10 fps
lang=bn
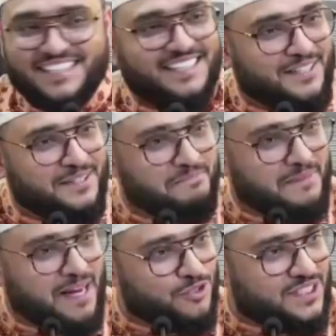
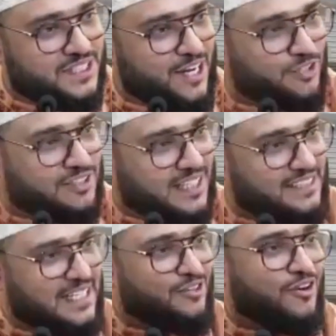মানুষকে অত্যাচার
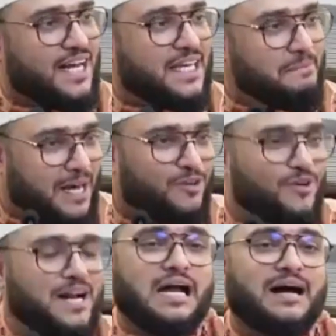করা কি ভালো না
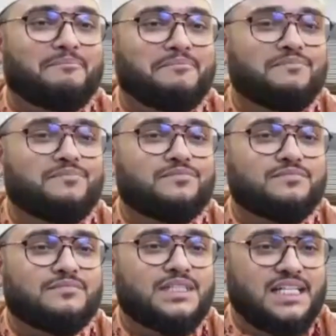খারাপ
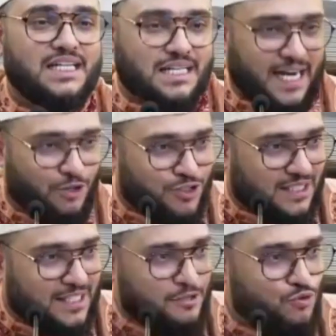কারো সাথে
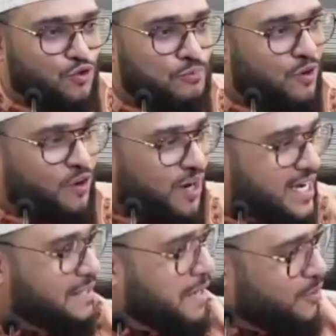জুলুম করা কি
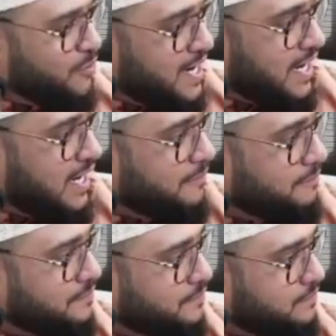ভালো না খারাপ
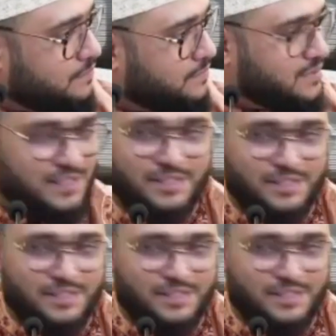সব
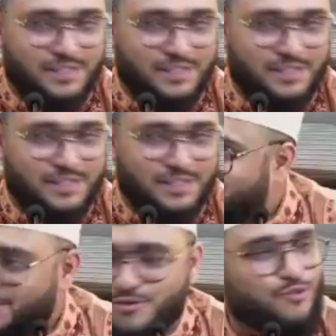জানি
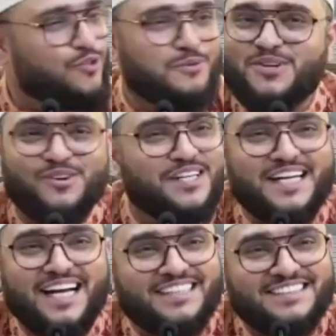জুলুম করি না
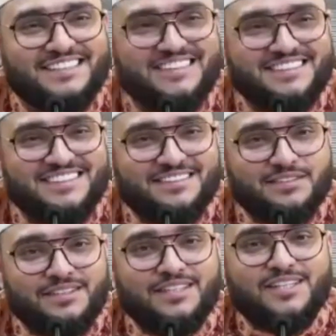
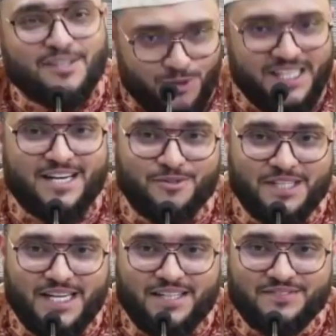করি না করি না
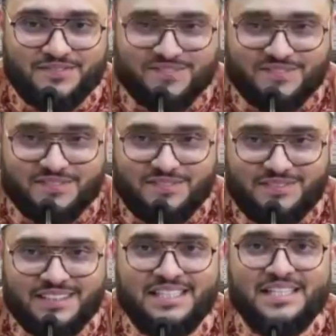
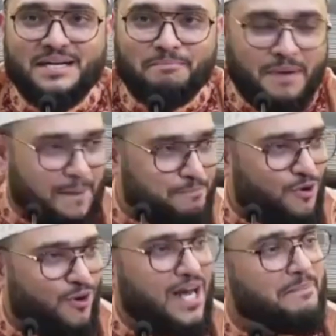পাপ করা
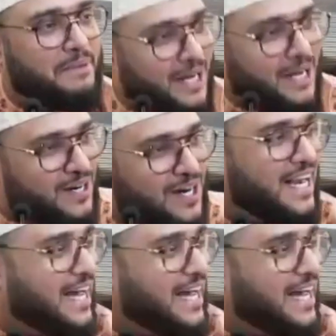ভালো না খারাপ